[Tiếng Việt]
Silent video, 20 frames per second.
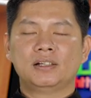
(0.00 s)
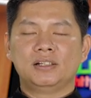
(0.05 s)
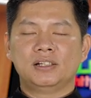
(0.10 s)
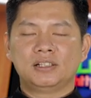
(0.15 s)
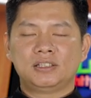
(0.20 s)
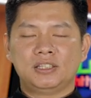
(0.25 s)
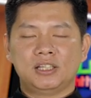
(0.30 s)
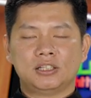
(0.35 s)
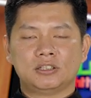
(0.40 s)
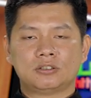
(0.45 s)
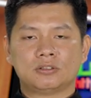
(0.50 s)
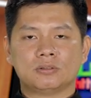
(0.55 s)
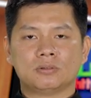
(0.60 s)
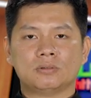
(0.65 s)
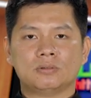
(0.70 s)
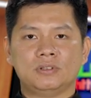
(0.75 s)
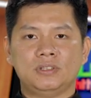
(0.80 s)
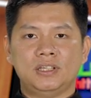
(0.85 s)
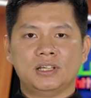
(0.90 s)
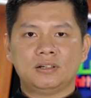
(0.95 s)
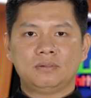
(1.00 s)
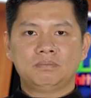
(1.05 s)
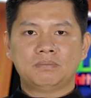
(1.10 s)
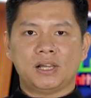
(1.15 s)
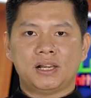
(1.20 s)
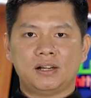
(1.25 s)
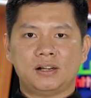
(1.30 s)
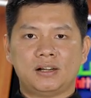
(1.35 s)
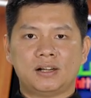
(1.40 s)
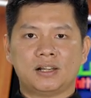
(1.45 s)
Đức Giêsu nhấn
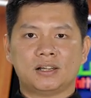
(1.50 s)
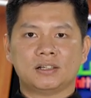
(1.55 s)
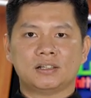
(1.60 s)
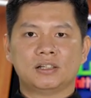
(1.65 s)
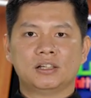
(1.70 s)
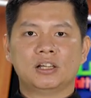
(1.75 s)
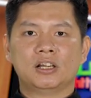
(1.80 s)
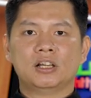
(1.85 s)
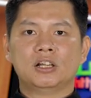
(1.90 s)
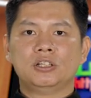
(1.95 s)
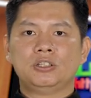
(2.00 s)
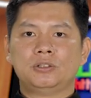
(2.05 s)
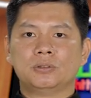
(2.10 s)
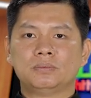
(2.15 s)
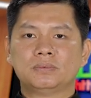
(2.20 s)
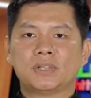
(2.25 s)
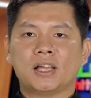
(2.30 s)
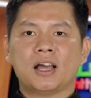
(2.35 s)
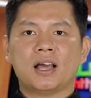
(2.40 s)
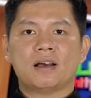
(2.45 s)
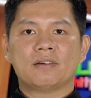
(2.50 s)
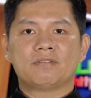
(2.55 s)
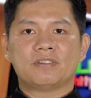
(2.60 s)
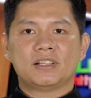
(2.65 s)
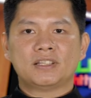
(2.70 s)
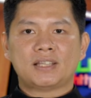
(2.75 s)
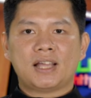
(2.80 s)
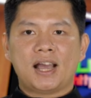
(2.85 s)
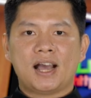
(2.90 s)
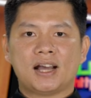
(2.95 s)
mạnh rằng chúng ta
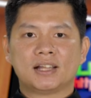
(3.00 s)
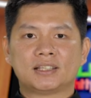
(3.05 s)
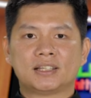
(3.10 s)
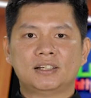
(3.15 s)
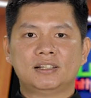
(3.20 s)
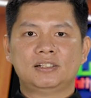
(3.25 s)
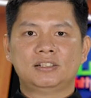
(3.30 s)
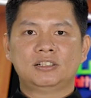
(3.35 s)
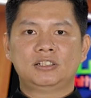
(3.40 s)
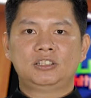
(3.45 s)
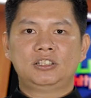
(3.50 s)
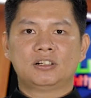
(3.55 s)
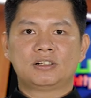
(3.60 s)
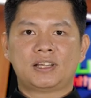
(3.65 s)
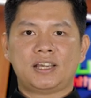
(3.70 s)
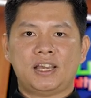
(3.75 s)
phải tha thứ cho